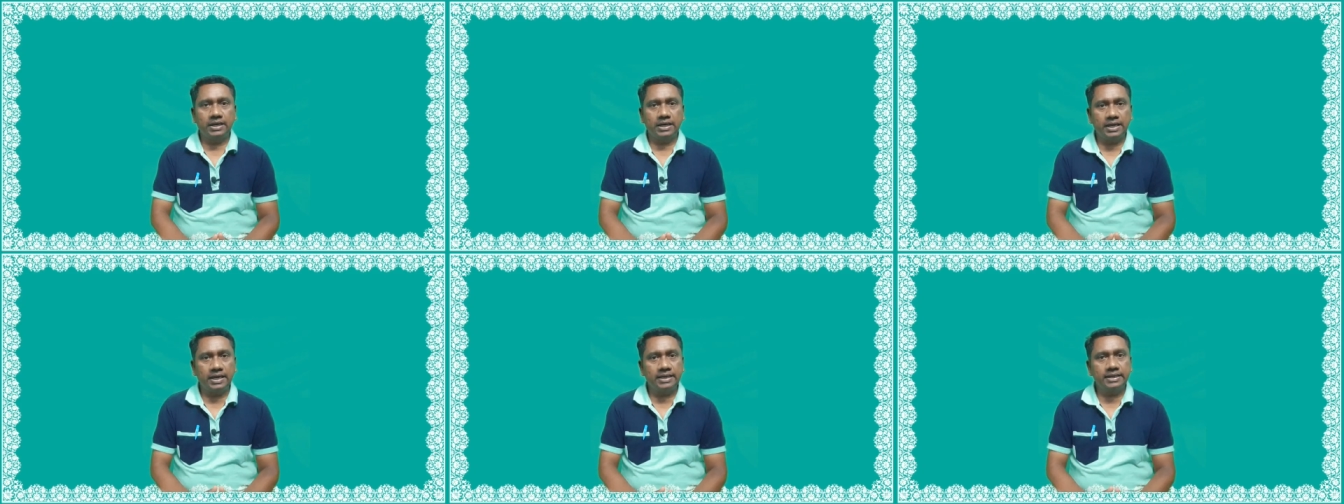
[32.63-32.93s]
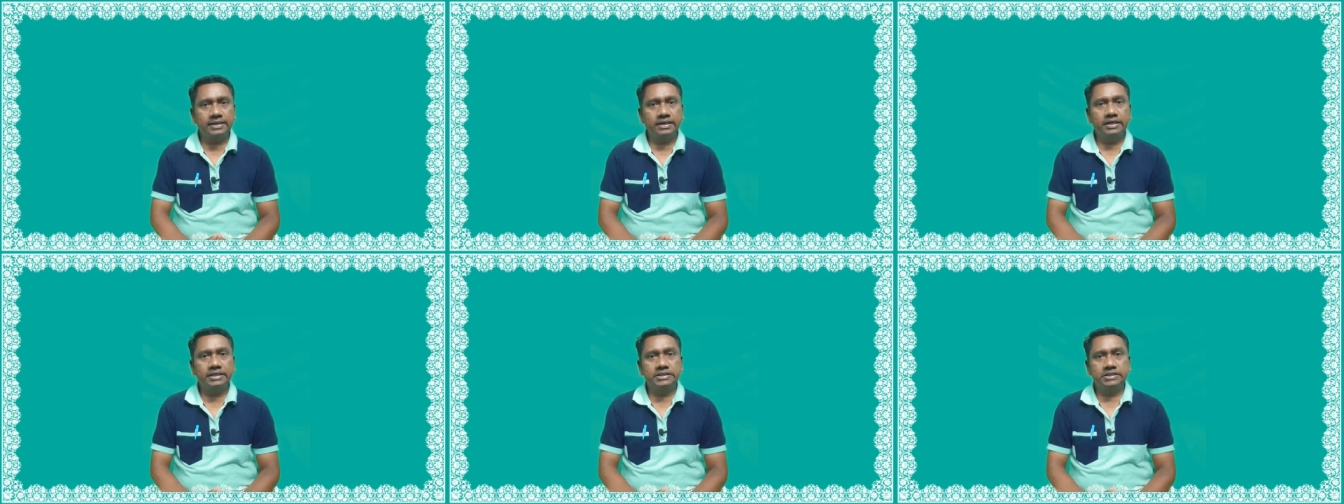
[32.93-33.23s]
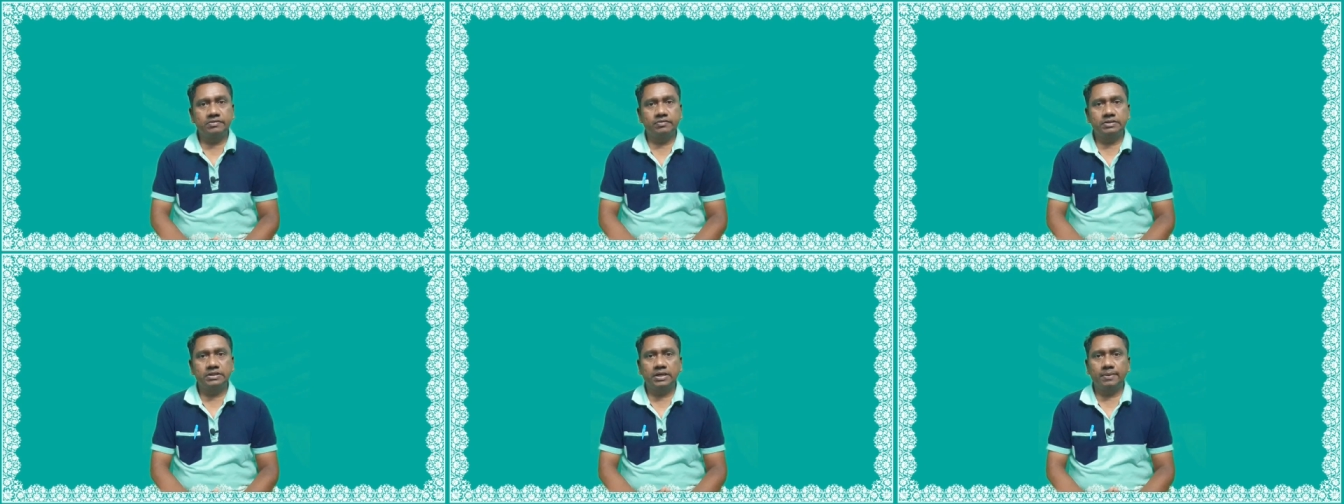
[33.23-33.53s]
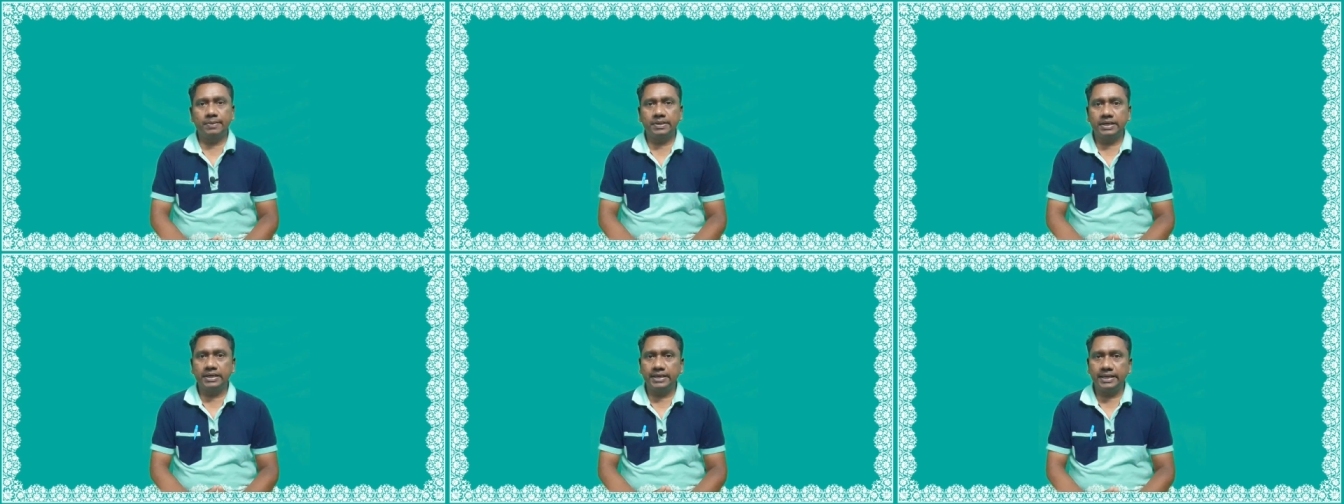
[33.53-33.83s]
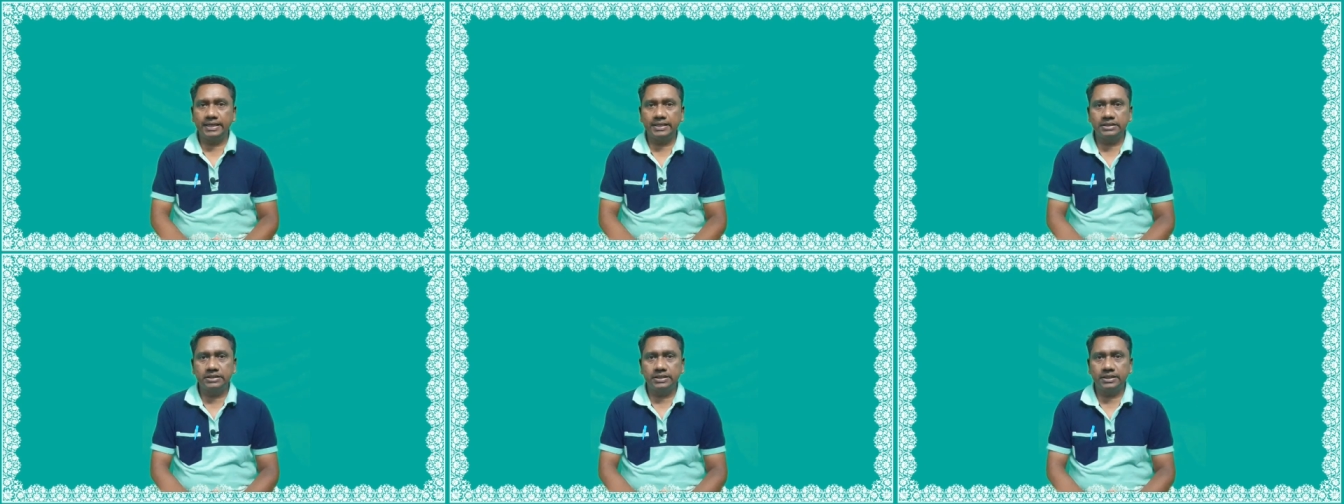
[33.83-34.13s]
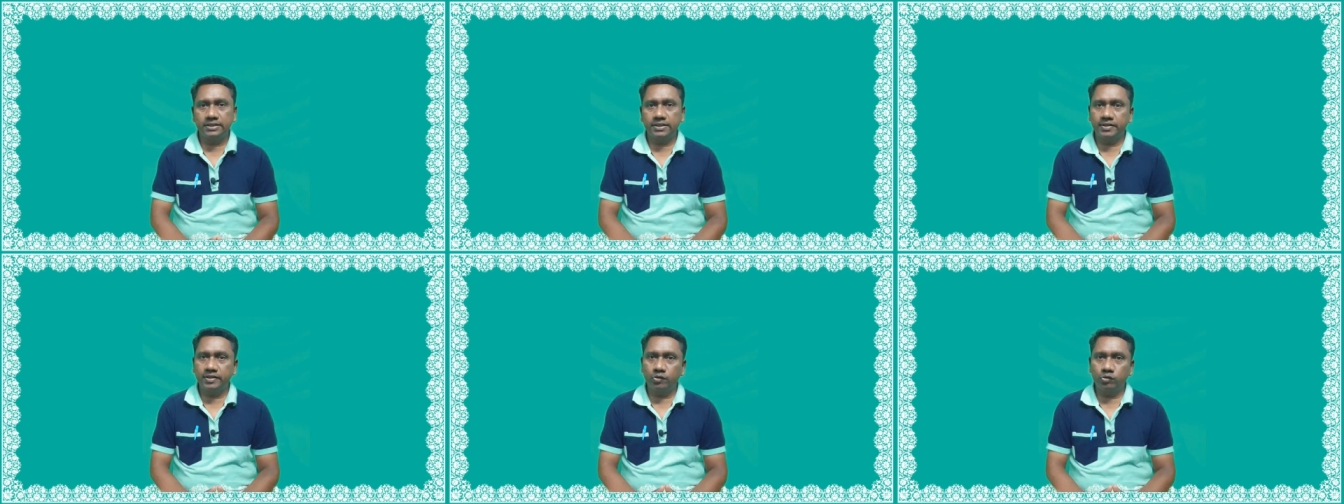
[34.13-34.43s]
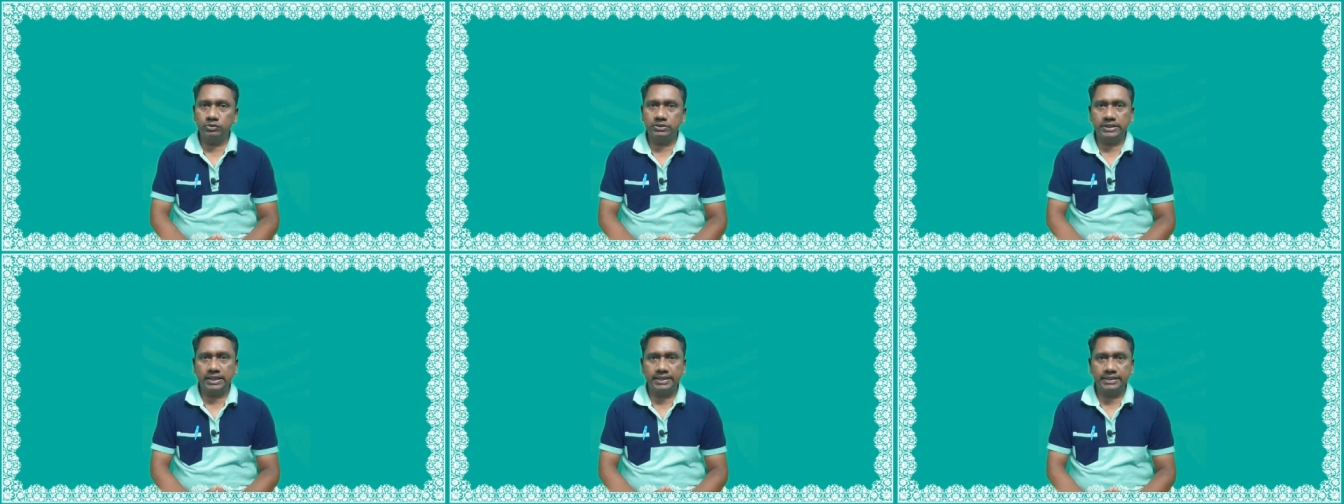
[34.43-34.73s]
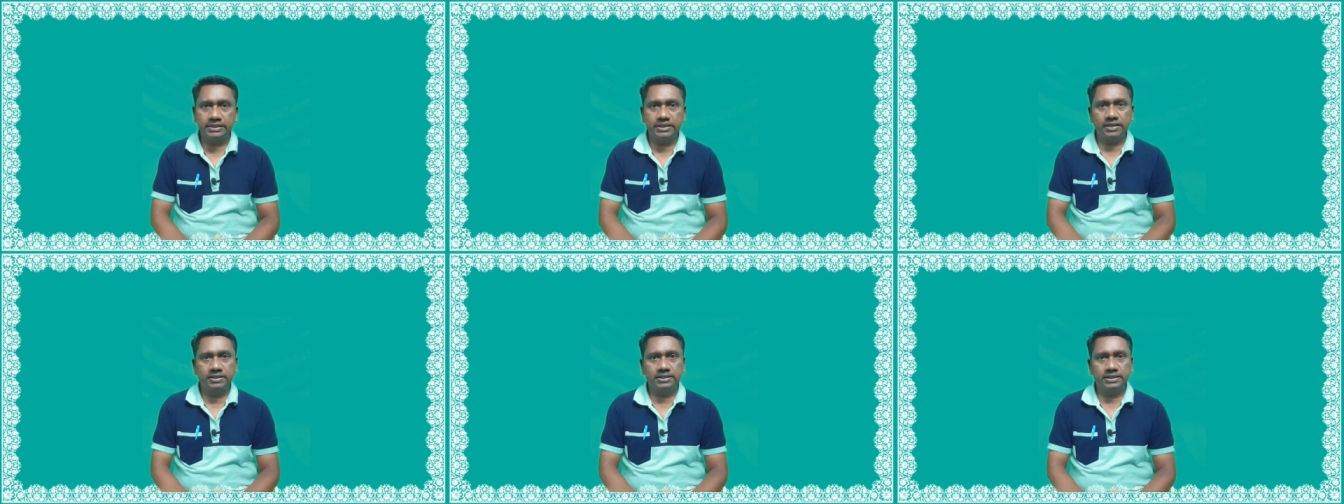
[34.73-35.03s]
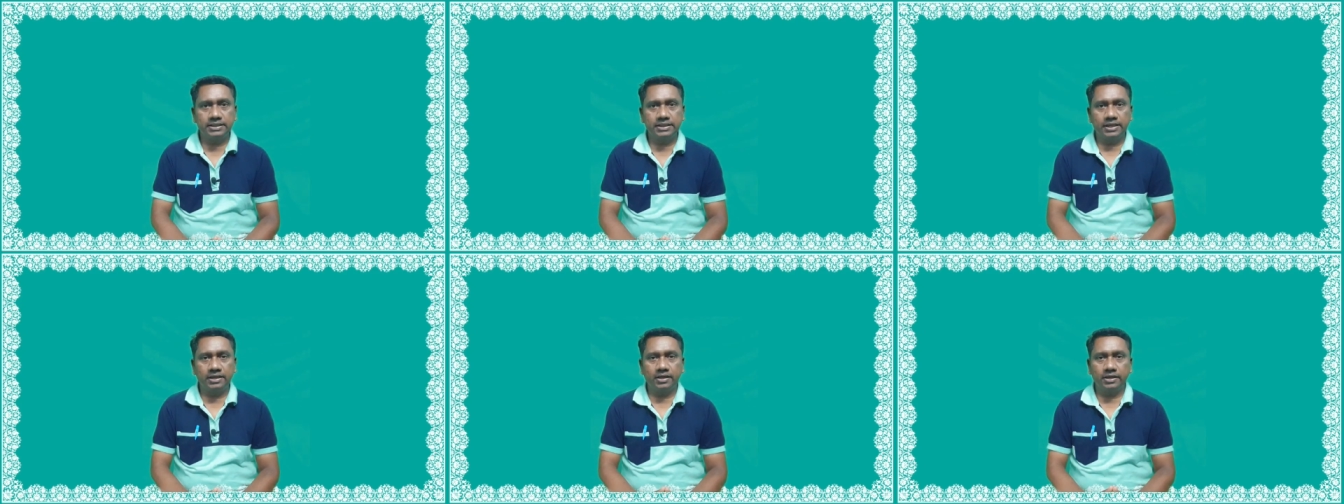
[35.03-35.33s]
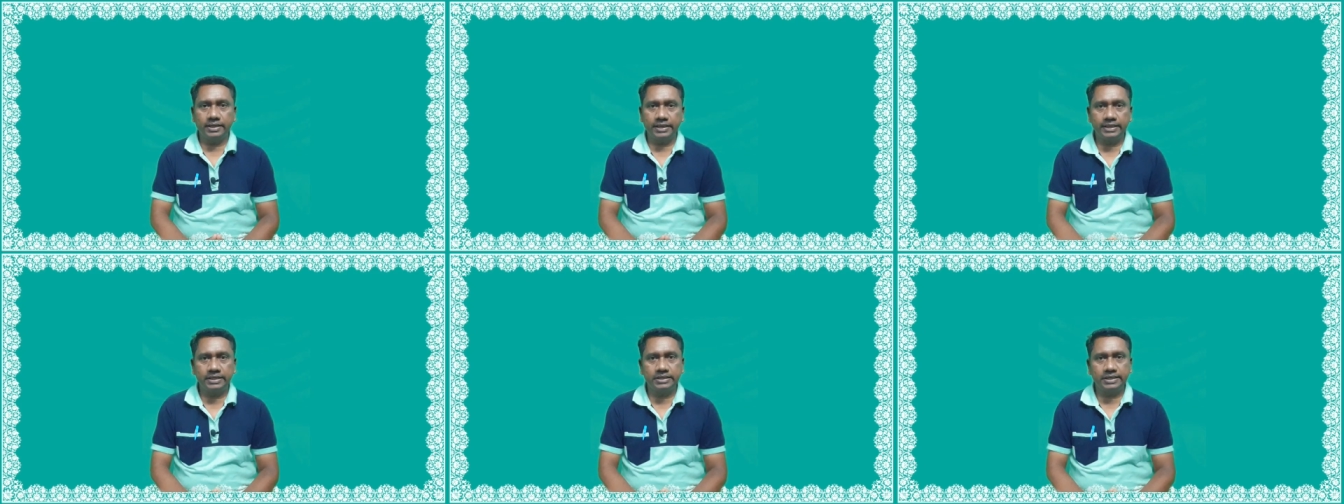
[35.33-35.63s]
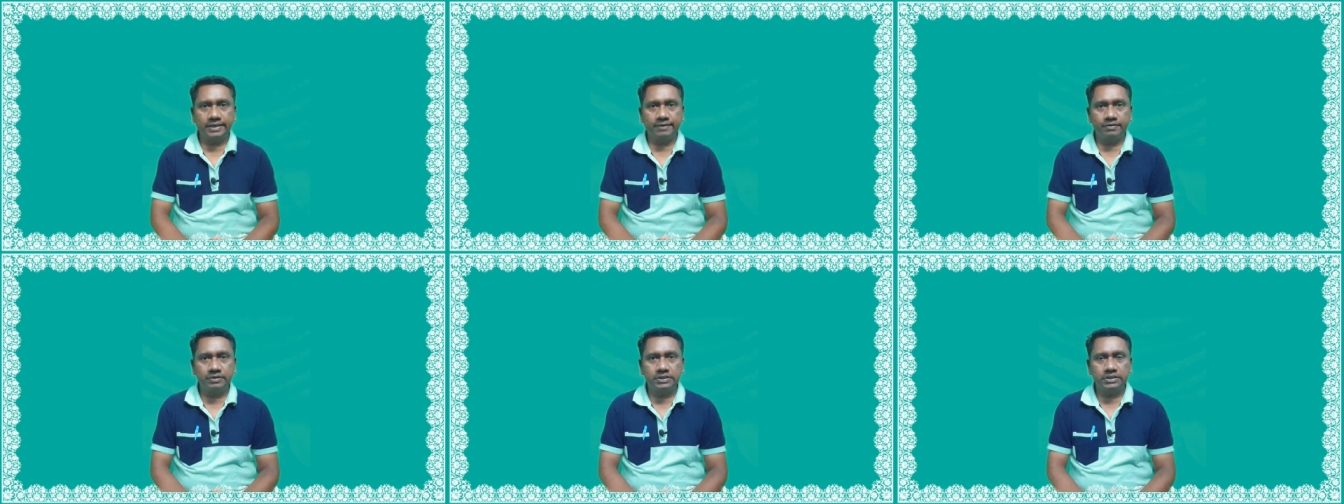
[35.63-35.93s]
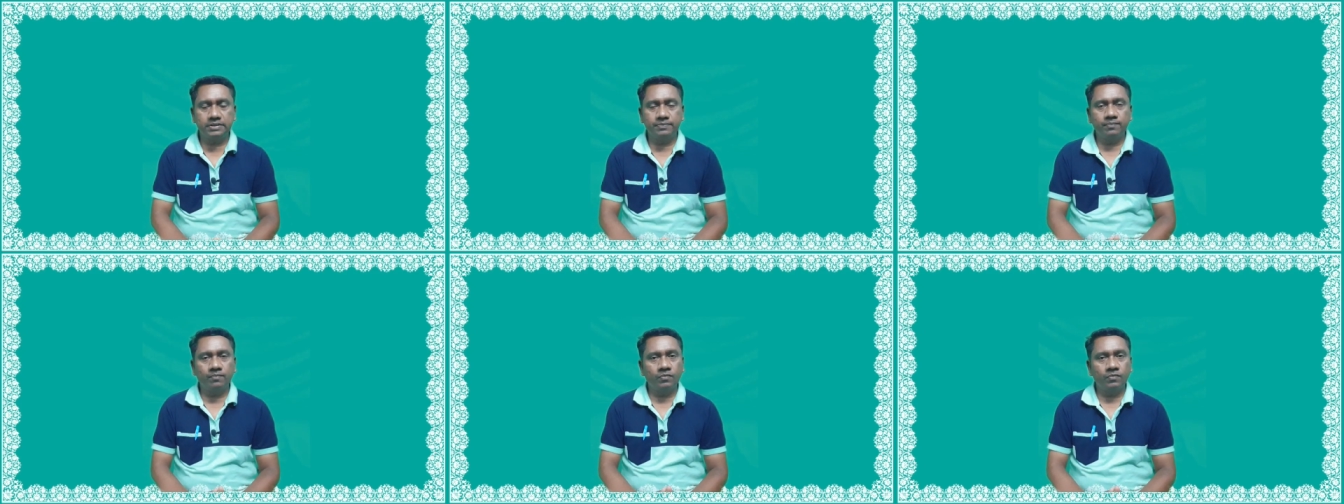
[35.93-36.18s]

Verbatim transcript: ரேங்க் லிஸ்ட் வந்து நமக்கு நேற்று அதாவது இருபத்தைந்தாம் தேதியான நேற்றே வந்து